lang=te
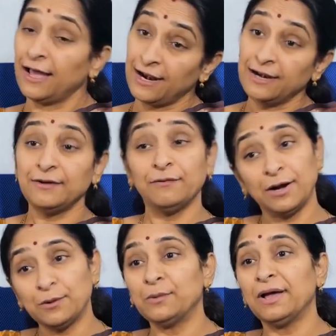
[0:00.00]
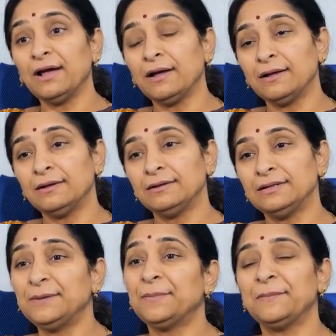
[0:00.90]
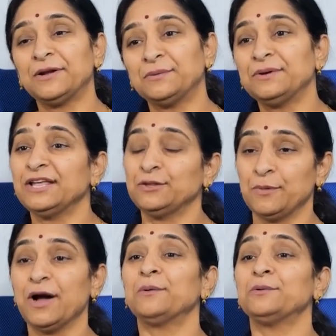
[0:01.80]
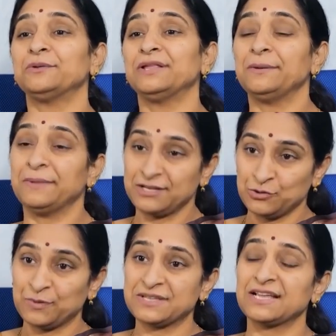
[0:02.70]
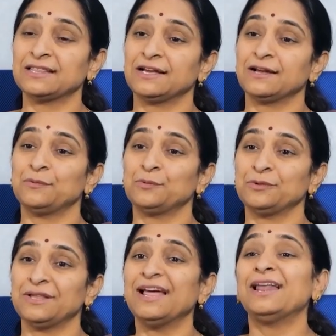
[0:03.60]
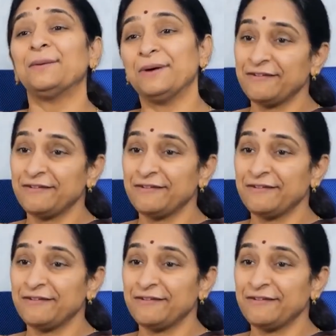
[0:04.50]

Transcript: అలాంటి వాళ్ళు కూడా దీపం పెట్టుకుంటే ఇది బాగుంటుందని మనసు ప్రశాంతంగా ఉంటుందని అలా